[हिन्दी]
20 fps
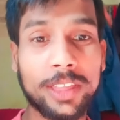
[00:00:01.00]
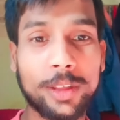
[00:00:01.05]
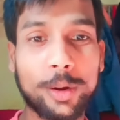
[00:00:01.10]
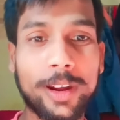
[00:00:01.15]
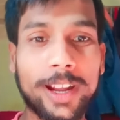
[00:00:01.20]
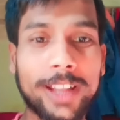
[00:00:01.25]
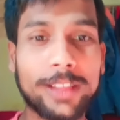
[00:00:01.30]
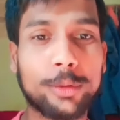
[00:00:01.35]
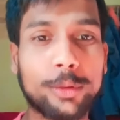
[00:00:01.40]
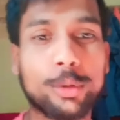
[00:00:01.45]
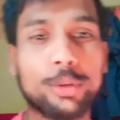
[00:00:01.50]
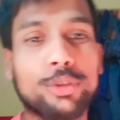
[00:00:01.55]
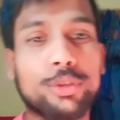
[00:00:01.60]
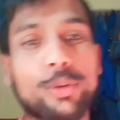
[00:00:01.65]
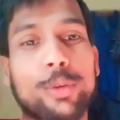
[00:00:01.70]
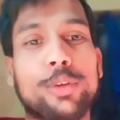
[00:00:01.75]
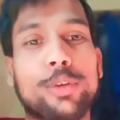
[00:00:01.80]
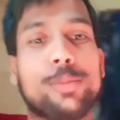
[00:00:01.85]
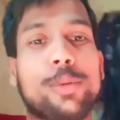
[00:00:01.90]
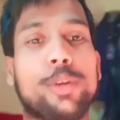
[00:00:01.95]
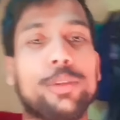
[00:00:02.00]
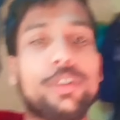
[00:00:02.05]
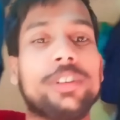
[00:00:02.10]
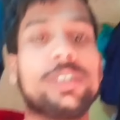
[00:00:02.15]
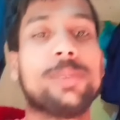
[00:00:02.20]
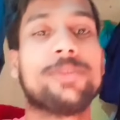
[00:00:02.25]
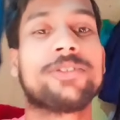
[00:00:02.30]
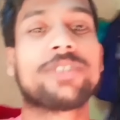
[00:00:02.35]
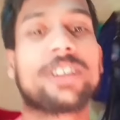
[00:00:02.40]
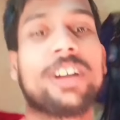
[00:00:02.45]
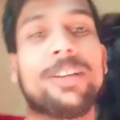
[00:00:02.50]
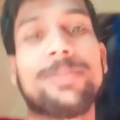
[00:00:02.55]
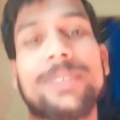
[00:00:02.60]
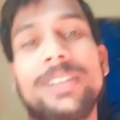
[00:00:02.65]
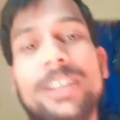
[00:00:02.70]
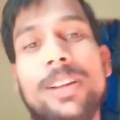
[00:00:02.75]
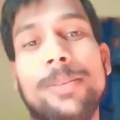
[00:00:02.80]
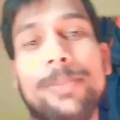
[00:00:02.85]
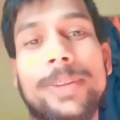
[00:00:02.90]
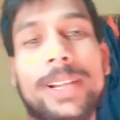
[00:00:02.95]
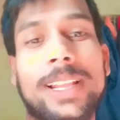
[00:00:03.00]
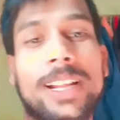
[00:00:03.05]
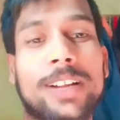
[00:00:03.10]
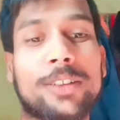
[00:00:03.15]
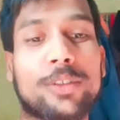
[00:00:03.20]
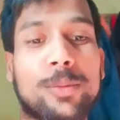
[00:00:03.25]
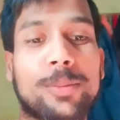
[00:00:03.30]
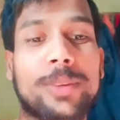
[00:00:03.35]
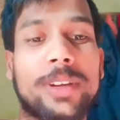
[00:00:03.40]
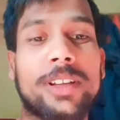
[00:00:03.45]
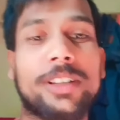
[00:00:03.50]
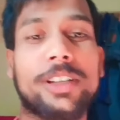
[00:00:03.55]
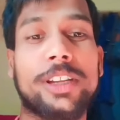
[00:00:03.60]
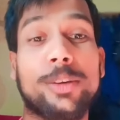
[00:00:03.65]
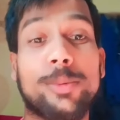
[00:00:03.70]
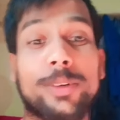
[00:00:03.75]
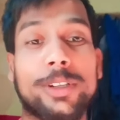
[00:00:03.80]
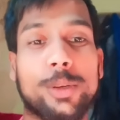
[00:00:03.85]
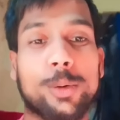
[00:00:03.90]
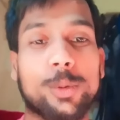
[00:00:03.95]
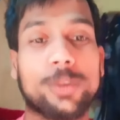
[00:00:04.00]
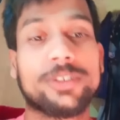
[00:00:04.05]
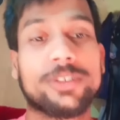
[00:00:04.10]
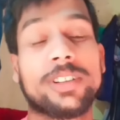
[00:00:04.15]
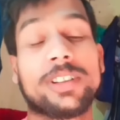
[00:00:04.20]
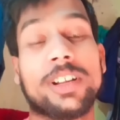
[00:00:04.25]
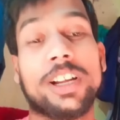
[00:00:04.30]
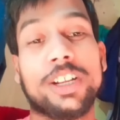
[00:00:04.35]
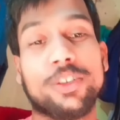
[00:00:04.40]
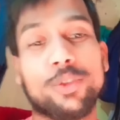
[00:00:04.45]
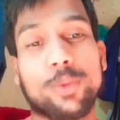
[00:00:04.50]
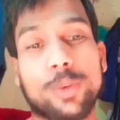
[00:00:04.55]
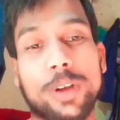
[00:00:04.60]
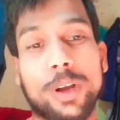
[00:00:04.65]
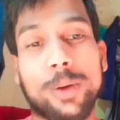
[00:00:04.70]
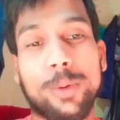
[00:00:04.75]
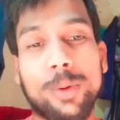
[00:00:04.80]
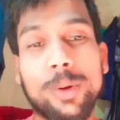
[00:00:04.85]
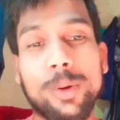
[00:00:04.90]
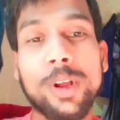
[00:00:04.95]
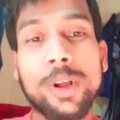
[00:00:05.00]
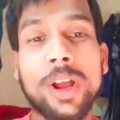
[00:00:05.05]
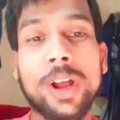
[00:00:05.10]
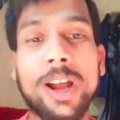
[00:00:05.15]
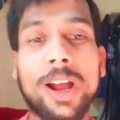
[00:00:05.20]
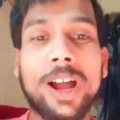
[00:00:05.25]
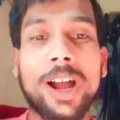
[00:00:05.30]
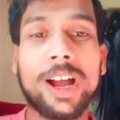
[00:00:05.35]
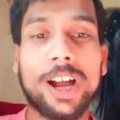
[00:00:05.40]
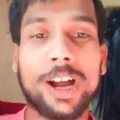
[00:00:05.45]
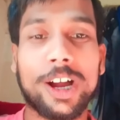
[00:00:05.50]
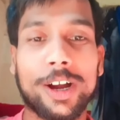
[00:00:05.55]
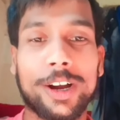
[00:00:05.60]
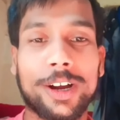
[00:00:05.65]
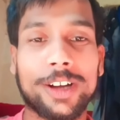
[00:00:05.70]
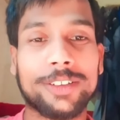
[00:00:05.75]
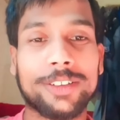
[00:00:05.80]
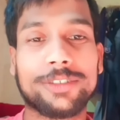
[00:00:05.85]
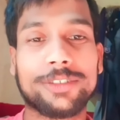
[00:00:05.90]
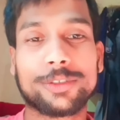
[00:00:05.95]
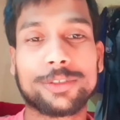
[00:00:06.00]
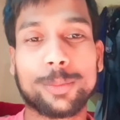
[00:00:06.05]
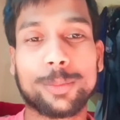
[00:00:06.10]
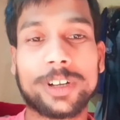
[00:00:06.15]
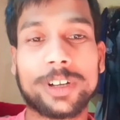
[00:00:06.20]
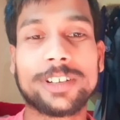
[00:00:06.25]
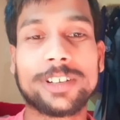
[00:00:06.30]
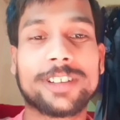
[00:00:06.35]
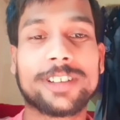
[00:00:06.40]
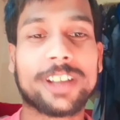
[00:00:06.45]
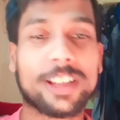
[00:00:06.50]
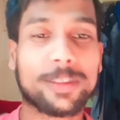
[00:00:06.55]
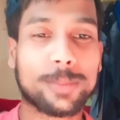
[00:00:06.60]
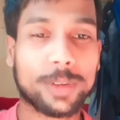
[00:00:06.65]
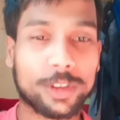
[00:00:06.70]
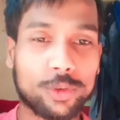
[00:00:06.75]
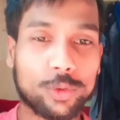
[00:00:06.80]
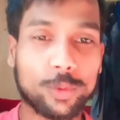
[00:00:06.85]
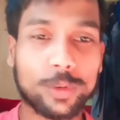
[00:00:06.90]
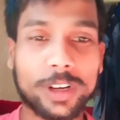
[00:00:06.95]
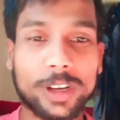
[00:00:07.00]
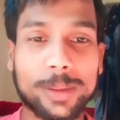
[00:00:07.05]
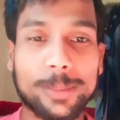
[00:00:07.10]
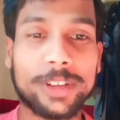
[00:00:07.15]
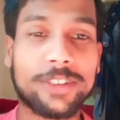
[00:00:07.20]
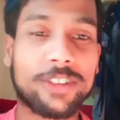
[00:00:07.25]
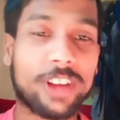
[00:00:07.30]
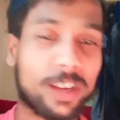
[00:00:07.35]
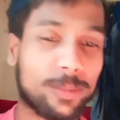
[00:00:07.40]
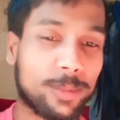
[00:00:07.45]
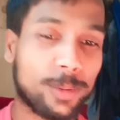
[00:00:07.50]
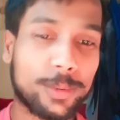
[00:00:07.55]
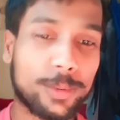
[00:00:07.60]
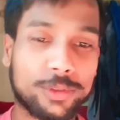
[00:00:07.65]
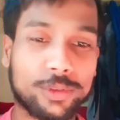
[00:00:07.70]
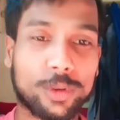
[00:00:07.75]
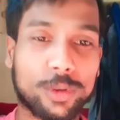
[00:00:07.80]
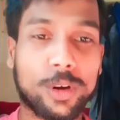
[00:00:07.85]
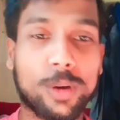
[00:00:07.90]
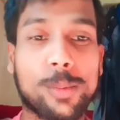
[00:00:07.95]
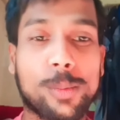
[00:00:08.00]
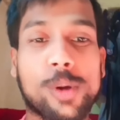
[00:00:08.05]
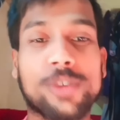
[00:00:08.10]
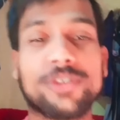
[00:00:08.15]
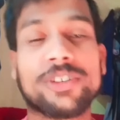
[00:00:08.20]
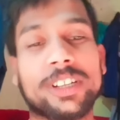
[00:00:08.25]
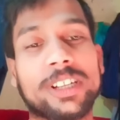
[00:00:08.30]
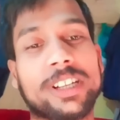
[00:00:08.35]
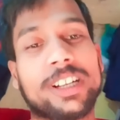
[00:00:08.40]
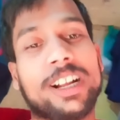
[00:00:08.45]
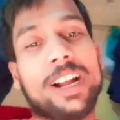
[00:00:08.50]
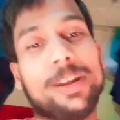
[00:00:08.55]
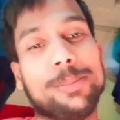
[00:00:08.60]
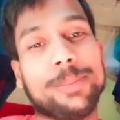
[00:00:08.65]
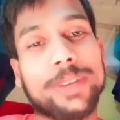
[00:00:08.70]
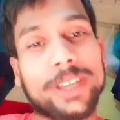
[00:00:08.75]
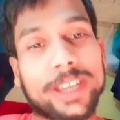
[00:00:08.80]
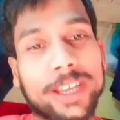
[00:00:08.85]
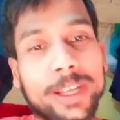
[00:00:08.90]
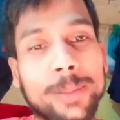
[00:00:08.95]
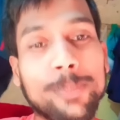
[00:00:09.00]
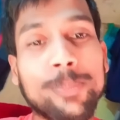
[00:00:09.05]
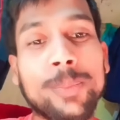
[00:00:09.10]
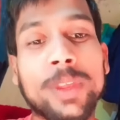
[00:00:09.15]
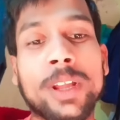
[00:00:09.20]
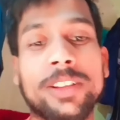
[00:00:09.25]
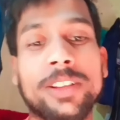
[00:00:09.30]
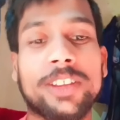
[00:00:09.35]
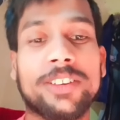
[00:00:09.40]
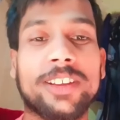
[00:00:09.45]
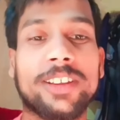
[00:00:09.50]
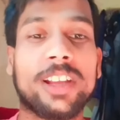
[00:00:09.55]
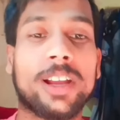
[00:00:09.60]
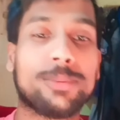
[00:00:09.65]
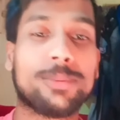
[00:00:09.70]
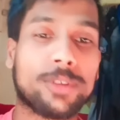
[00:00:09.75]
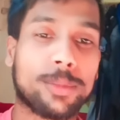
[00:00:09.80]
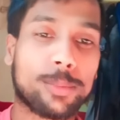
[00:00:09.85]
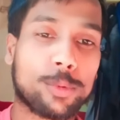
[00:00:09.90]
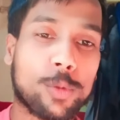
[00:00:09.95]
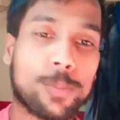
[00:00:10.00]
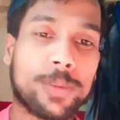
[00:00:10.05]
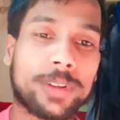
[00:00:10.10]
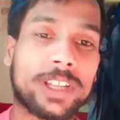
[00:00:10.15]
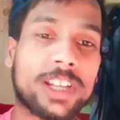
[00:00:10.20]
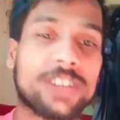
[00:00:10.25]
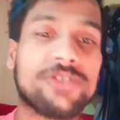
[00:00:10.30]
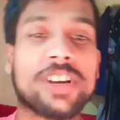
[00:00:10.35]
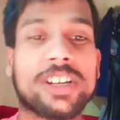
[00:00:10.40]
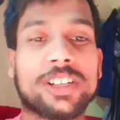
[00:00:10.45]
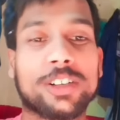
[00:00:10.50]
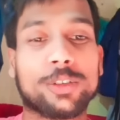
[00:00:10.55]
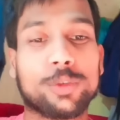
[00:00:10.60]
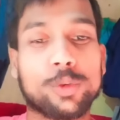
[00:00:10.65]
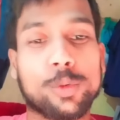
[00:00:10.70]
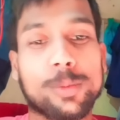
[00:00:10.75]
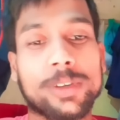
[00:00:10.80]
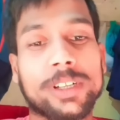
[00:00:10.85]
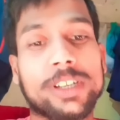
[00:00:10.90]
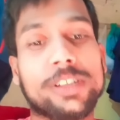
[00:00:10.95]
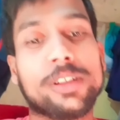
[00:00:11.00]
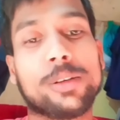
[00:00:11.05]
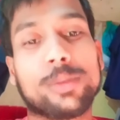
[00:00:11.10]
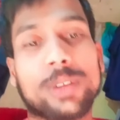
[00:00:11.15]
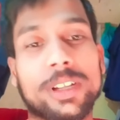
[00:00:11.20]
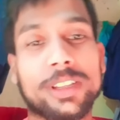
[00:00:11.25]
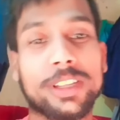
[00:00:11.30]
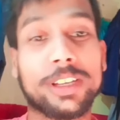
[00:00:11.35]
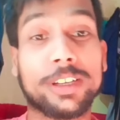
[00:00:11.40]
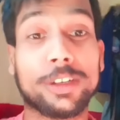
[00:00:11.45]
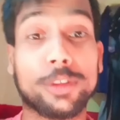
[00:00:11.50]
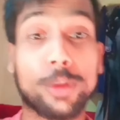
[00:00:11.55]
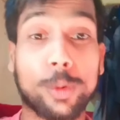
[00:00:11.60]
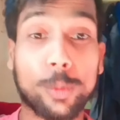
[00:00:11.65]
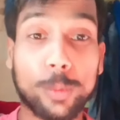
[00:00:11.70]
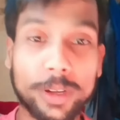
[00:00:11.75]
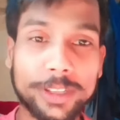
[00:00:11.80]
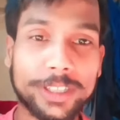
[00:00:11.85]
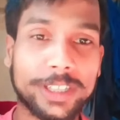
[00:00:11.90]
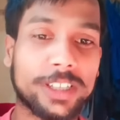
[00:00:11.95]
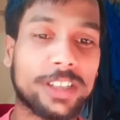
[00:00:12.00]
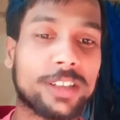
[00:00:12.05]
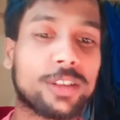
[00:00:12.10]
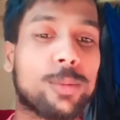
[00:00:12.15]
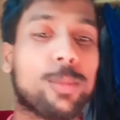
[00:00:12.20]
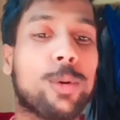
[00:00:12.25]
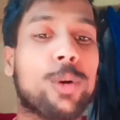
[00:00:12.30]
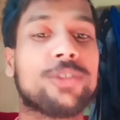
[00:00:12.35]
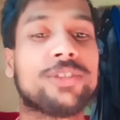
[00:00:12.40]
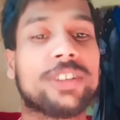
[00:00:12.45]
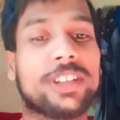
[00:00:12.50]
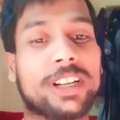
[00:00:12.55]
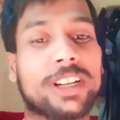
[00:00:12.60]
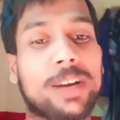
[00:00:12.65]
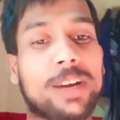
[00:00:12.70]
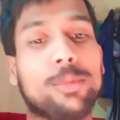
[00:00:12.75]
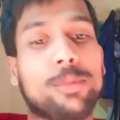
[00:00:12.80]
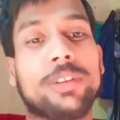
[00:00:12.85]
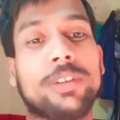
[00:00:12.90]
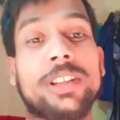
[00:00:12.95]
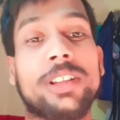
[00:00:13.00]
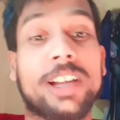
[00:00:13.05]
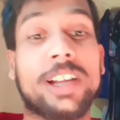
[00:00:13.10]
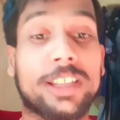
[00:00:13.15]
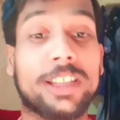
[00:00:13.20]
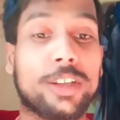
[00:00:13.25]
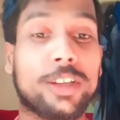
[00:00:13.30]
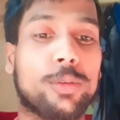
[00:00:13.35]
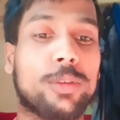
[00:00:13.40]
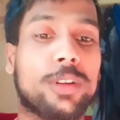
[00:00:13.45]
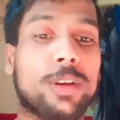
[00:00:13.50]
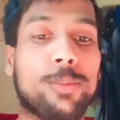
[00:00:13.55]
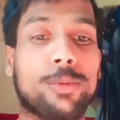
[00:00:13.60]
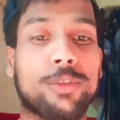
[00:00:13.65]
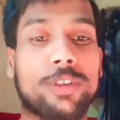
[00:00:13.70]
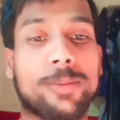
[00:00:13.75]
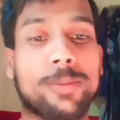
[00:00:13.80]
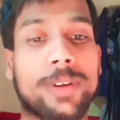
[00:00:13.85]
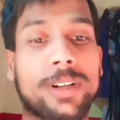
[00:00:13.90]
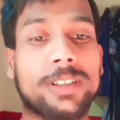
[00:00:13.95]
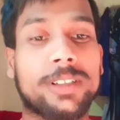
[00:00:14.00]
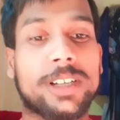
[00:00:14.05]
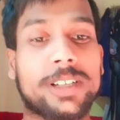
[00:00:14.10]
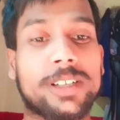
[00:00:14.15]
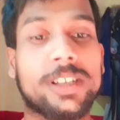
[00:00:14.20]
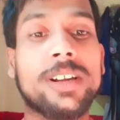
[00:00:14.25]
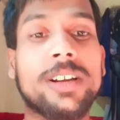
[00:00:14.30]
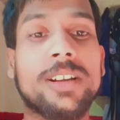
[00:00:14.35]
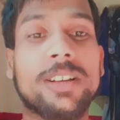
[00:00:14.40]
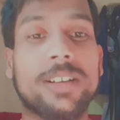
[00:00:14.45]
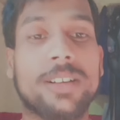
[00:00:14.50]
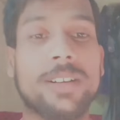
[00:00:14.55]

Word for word: तो हेलो दोस्तों गुड मॉर्निंग नमस्कार प्रणाम पहला तो मैं नई वीडियो के साथ आ चुका हूँ आज सुबह के सात बज चुका है मैं चाय भी पी चुका हूँ बहुत सारे काम भी है जैसे कि आप सबको पता है चार अक्टूबर है नवरात्रि का नौवा दिन है तो बहुत सारे काम होता है नहाना धोना पूजा पाठ करना